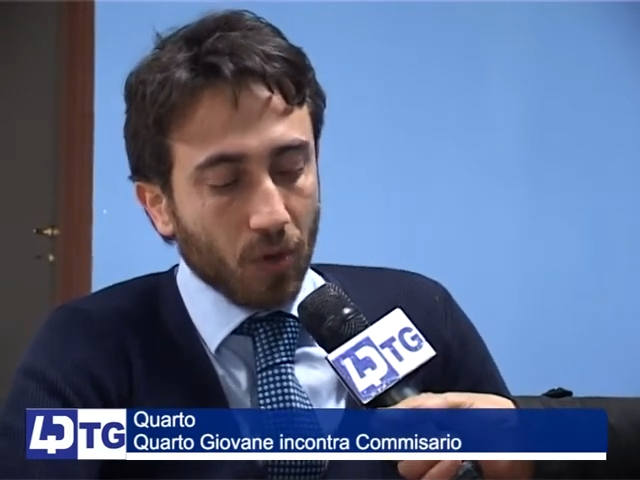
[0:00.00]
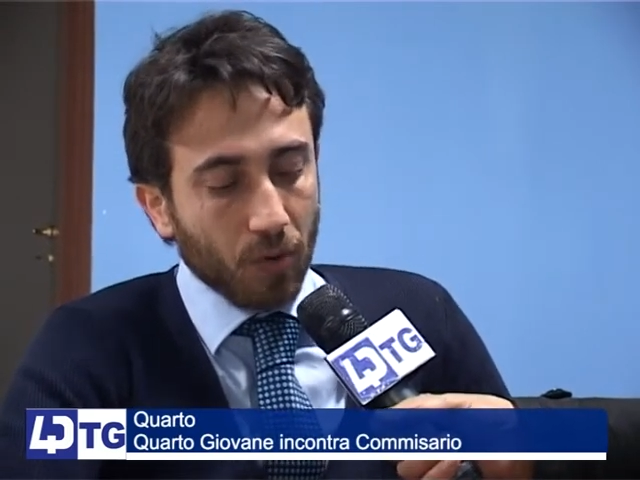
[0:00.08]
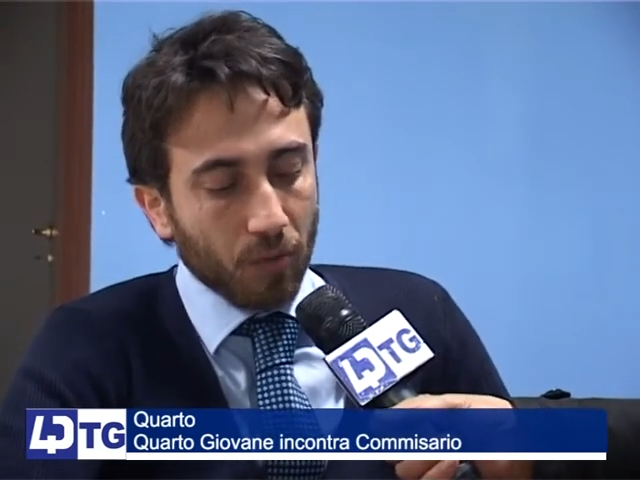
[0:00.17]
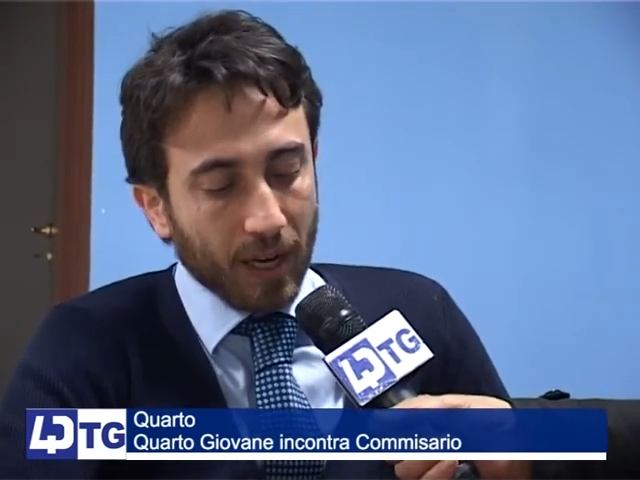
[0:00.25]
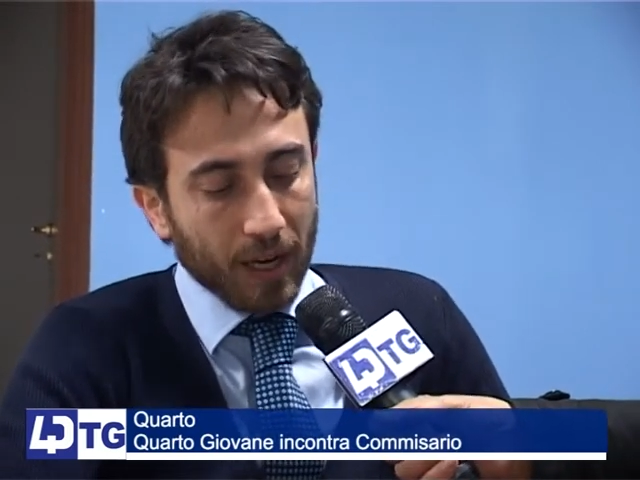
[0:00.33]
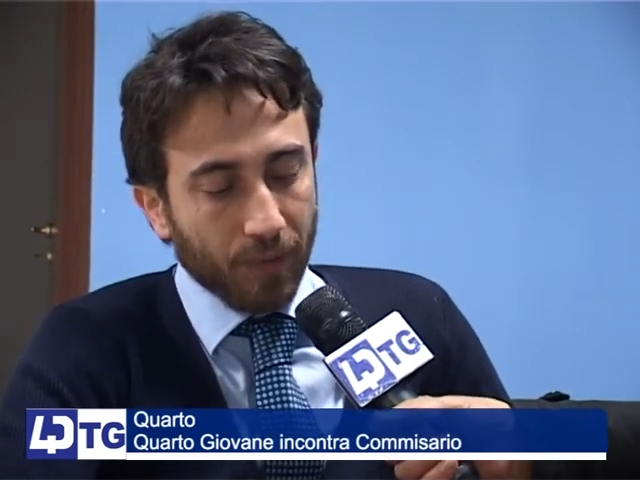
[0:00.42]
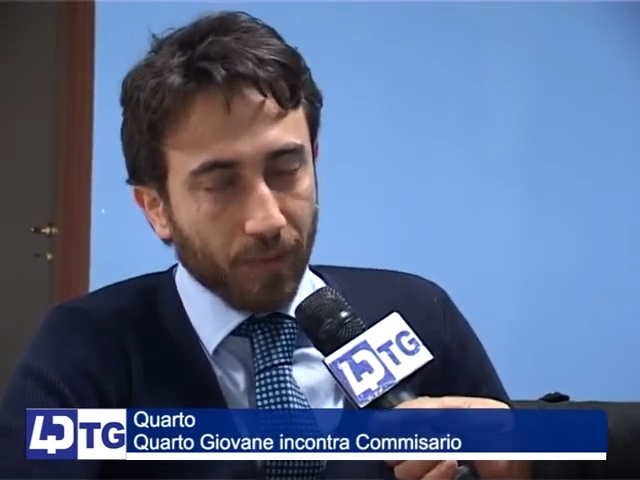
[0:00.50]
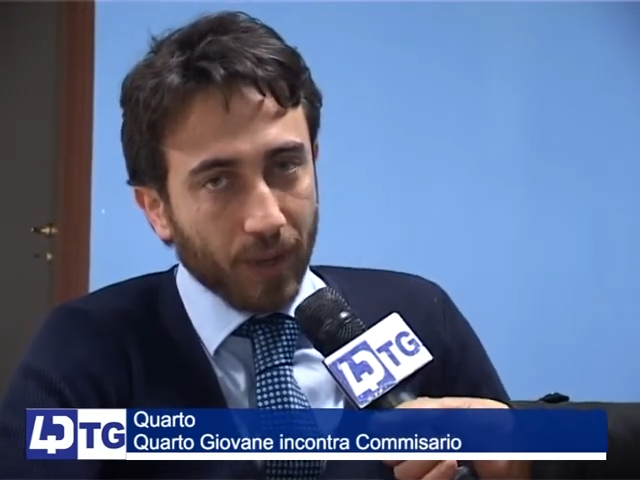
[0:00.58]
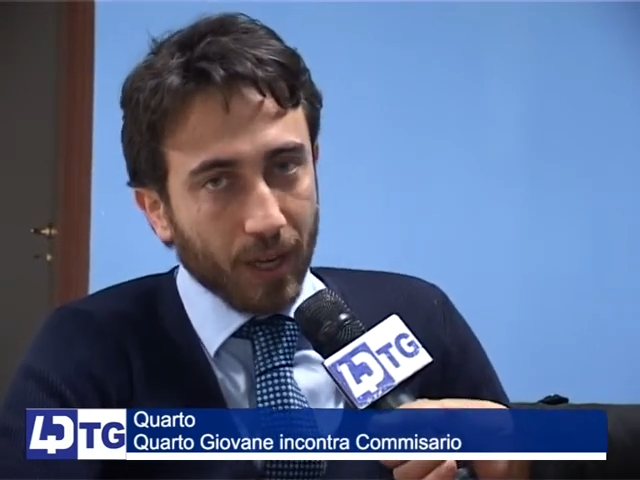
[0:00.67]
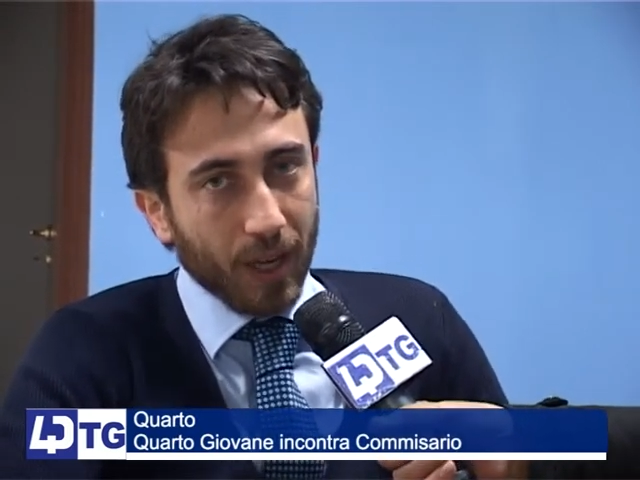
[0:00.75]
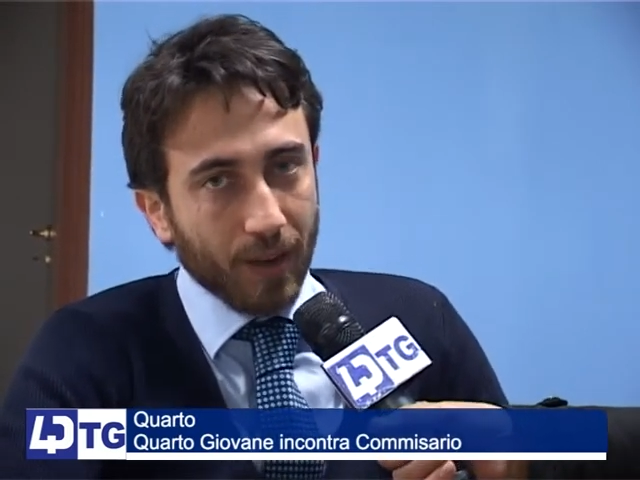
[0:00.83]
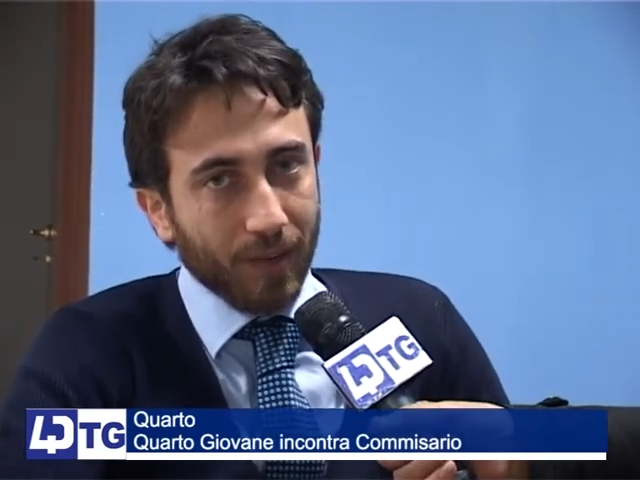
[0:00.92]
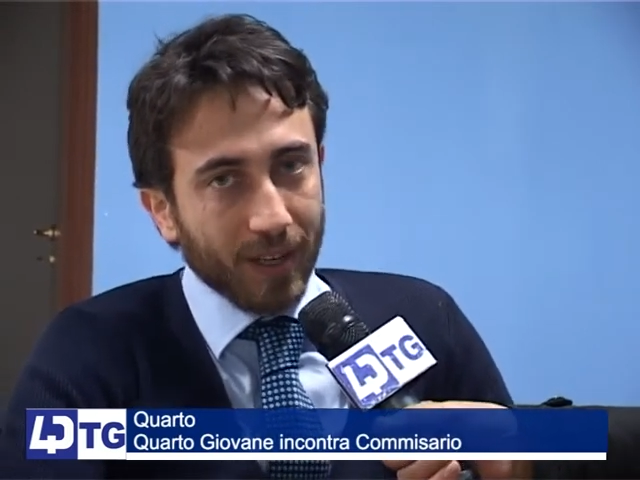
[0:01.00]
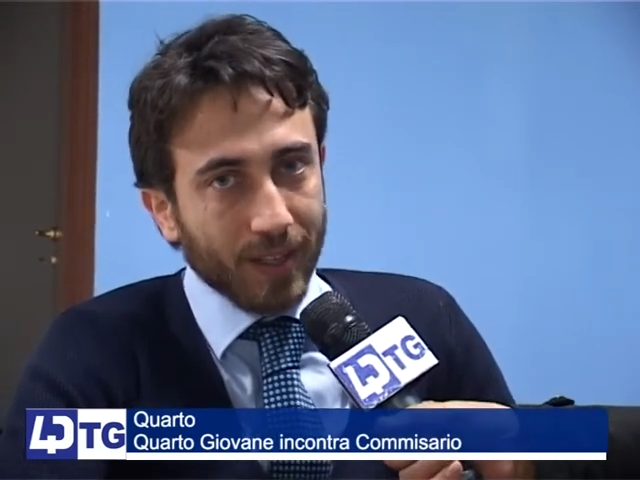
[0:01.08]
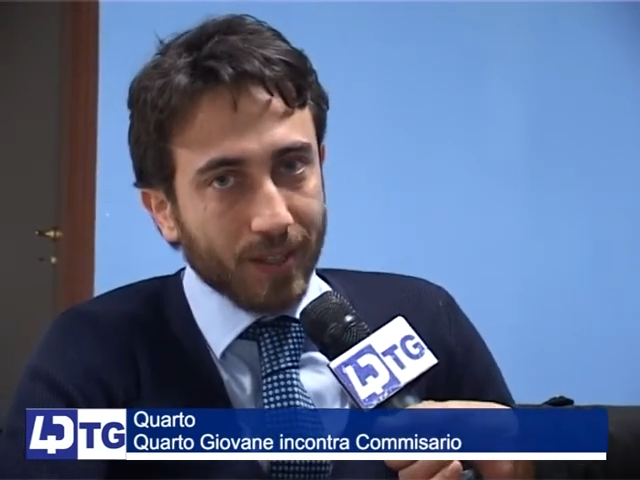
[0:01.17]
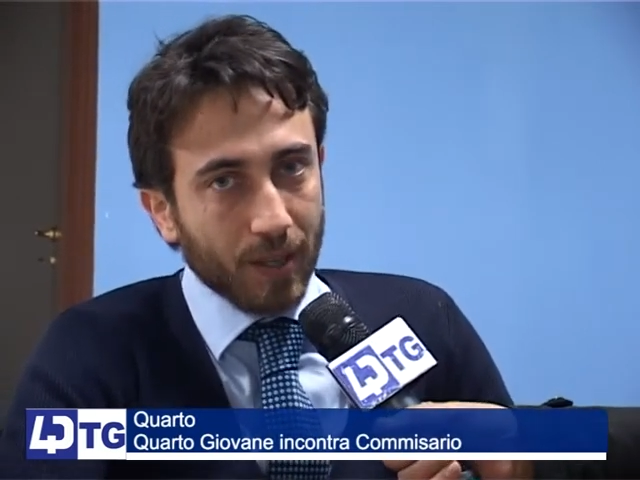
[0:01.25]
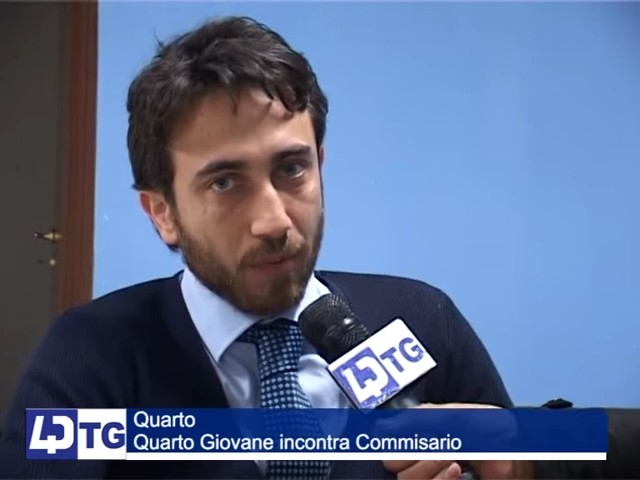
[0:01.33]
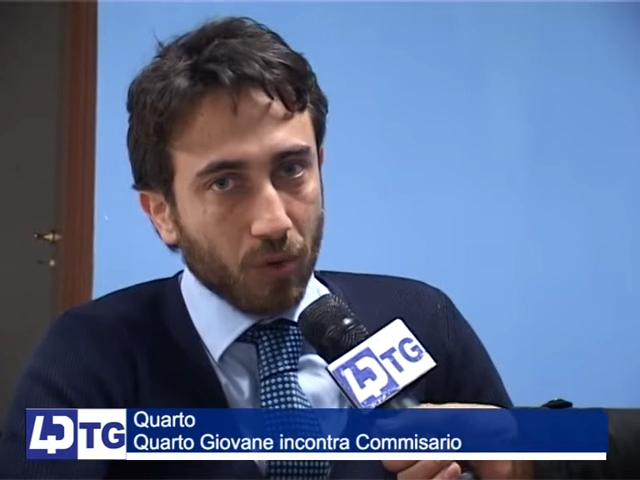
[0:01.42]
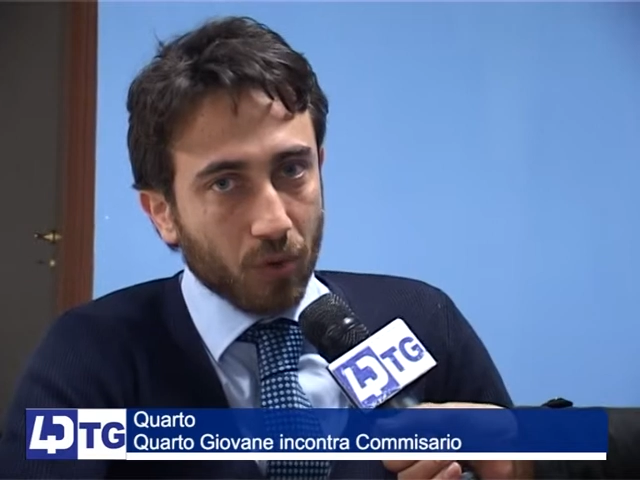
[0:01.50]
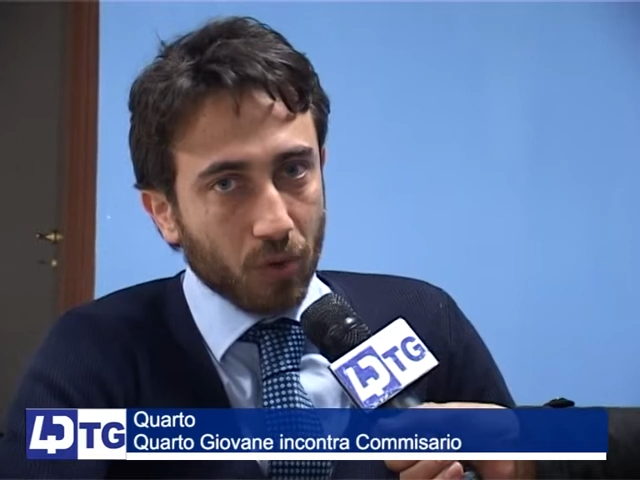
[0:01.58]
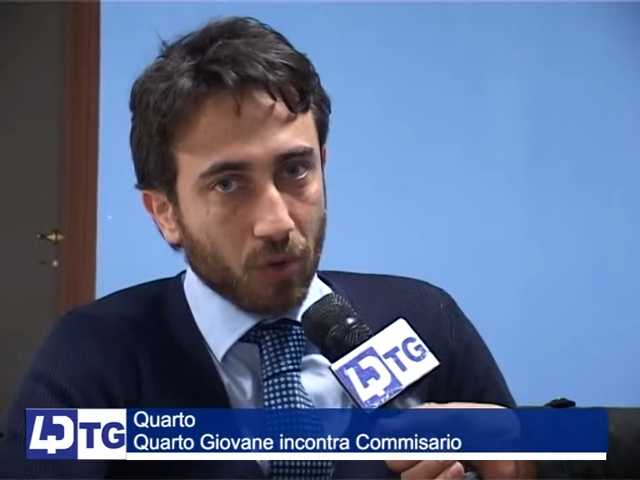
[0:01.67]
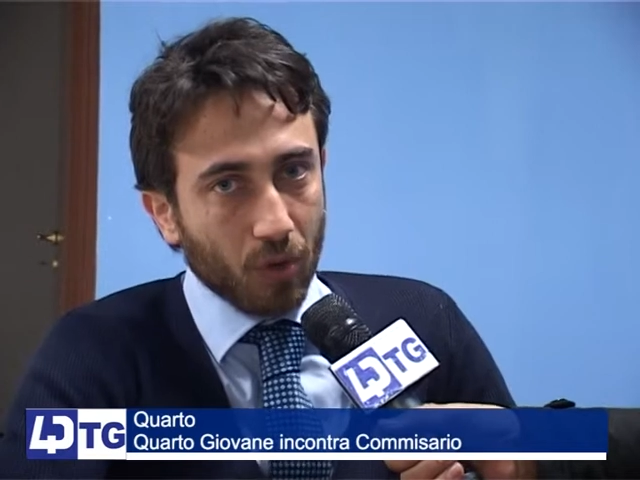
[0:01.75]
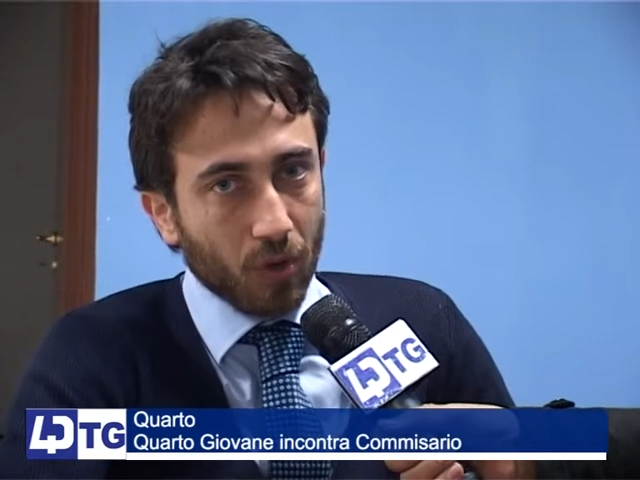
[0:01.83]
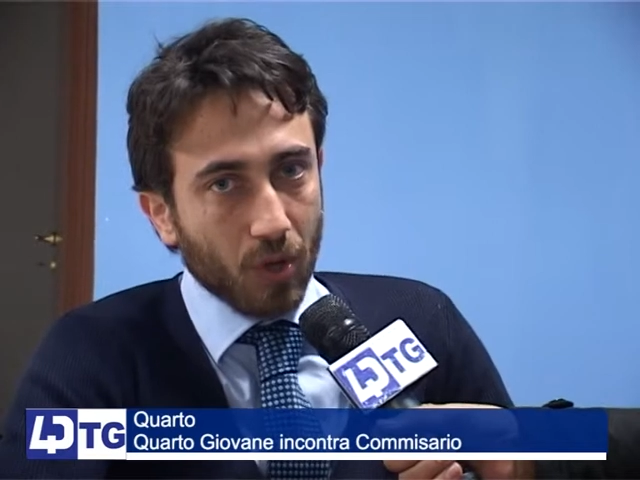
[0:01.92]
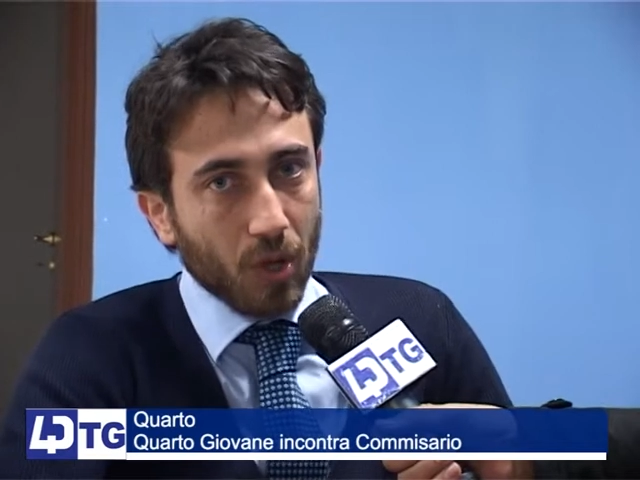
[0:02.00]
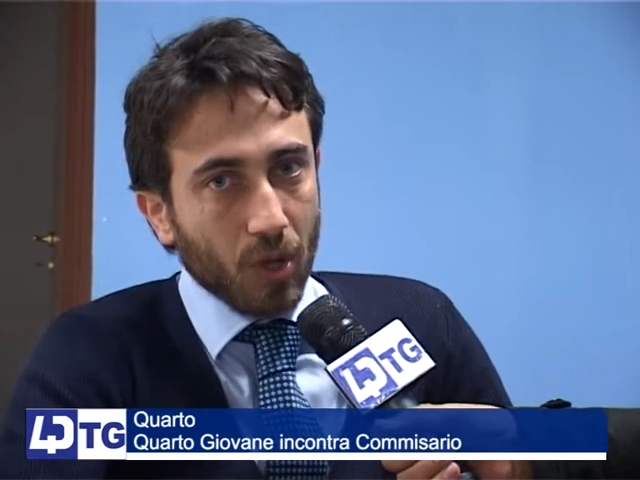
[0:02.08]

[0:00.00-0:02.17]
comunale affinché venisse posto